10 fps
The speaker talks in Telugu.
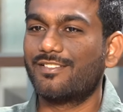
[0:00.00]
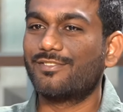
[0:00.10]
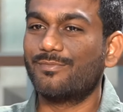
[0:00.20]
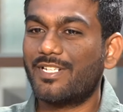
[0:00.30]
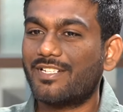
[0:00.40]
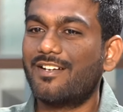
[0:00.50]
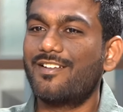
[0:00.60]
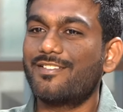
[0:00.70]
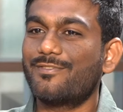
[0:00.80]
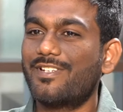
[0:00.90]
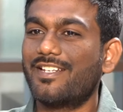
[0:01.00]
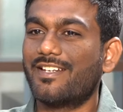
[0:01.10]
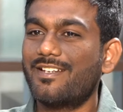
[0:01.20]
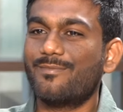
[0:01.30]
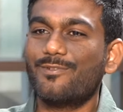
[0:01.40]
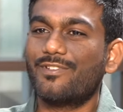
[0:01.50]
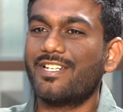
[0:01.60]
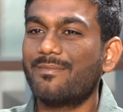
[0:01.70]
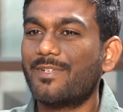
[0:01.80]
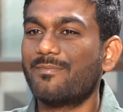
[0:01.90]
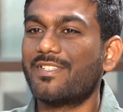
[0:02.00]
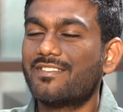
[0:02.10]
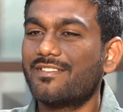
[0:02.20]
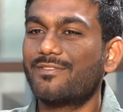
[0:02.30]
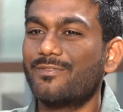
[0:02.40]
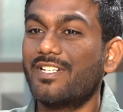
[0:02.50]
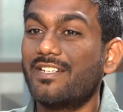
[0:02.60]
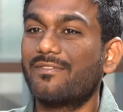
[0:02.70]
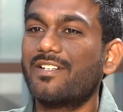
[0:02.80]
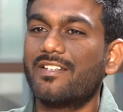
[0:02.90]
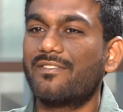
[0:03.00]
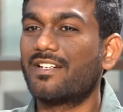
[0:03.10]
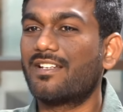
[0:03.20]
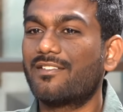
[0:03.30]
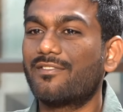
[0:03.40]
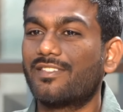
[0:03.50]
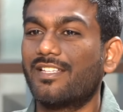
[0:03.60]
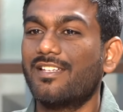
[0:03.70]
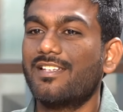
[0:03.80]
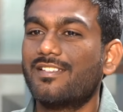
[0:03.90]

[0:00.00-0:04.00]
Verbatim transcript: సో మీరు కావాలంటే చూడండి రెడ్ బ్లూ గ్రీన్ని మనం మిక్స్ చేస్తూ ఉంటే డిఫరెంట్ డిఫరెంట్ కలర్స్ వస్తాయి